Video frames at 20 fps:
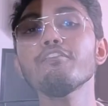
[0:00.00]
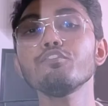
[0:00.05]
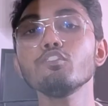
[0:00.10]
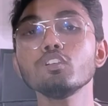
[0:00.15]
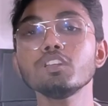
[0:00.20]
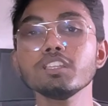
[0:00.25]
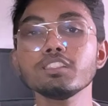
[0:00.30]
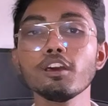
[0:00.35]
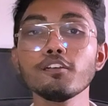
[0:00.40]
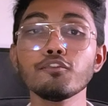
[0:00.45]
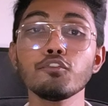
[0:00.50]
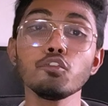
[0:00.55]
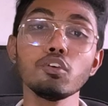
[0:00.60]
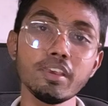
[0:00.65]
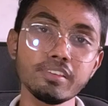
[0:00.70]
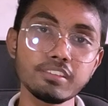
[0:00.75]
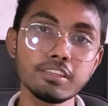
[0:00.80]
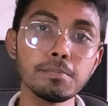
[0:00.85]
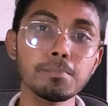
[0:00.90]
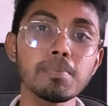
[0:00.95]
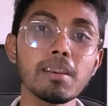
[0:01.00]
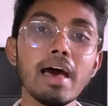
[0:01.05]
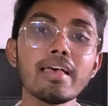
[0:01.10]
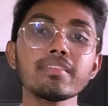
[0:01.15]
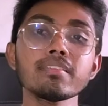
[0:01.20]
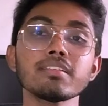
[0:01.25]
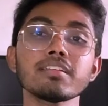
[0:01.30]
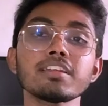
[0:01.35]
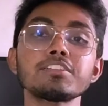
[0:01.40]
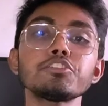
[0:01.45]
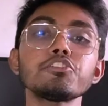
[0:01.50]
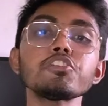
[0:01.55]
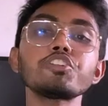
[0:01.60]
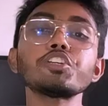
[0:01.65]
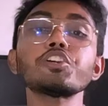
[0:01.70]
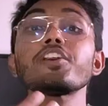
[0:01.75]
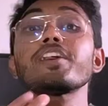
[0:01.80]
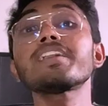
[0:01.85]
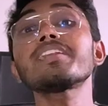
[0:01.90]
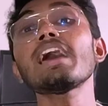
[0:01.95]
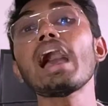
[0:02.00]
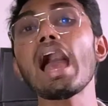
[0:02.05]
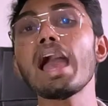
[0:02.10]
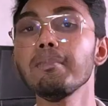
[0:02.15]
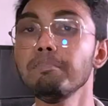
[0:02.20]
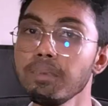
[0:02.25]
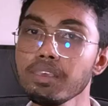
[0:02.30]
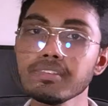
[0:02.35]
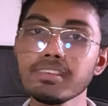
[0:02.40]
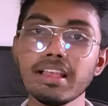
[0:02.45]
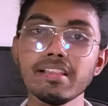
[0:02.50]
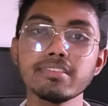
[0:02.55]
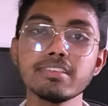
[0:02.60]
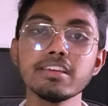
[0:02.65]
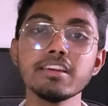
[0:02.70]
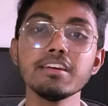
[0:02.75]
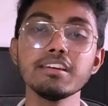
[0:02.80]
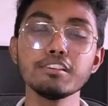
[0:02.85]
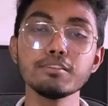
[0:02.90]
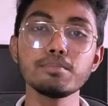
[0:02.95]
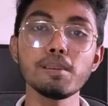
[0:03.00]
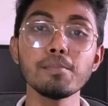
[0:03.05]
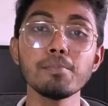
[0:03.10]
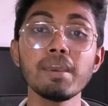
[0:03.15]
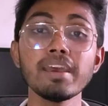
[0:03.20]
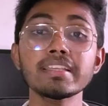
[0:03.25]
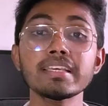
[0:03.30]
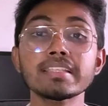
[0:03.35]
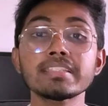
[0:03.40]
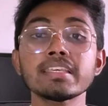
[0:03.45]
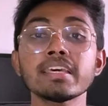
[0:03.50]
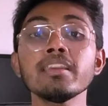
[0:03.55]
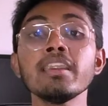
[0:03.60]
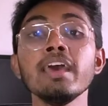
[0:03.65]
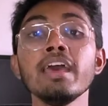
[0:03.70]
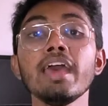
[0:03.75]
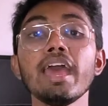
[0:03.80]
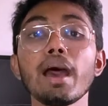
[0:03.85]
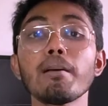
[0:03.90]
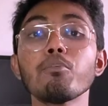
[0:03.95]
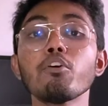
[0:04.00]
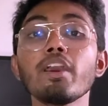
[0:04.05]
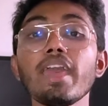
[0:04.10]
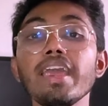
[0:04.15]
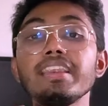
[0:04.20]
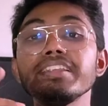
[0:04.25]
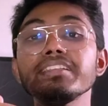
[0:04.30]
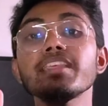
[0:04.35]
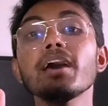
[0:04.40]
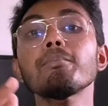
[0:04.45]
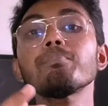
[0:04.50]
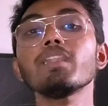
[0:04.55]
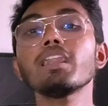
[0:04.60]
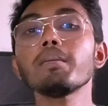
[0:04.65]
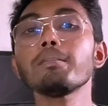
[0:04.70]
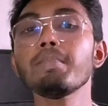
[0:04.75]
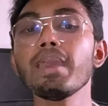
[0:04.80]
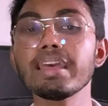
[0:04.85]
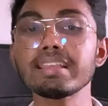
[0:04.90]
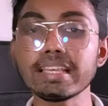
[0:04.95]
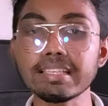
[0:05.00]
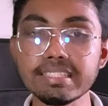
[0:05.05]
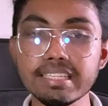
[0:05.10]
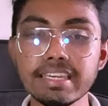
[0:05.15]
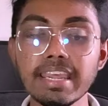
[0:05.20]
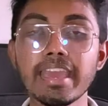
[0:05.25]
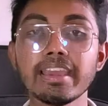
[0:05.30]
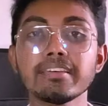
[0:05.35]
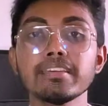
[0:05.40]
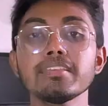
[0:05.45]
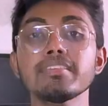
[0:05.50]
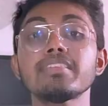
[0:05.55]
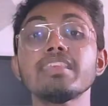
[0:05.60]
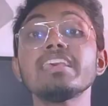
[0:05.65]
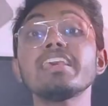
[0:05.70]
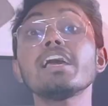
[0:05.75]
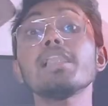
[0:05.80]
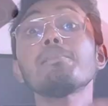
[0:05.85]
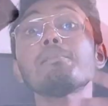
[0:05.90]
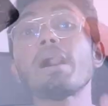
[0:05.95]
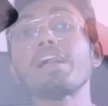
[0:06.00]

এই ফোনটিতে ফুল এইচডি প্লাস রেজুলেশনের একটি আইটিএস এলসিডি ডিসপ্লে পেয়ে যাচ্ছেন এবং এটিতে আপনারা পেয়ে যাচ্ছেন একটি সিঙ্গেল